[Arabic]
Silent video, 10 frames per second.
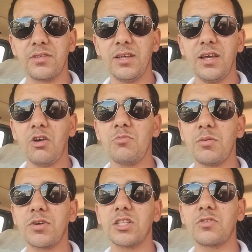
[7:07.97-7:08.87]
حاول ما امكن
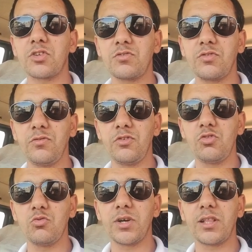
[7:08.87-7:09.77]
تفرج في
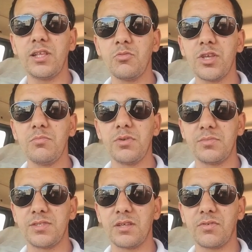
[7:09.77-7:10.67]
فيديوهات اللي مهمين
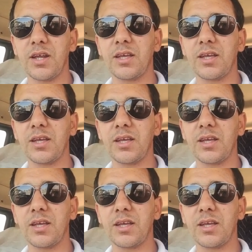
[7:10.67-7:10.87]
بزاف راك هذا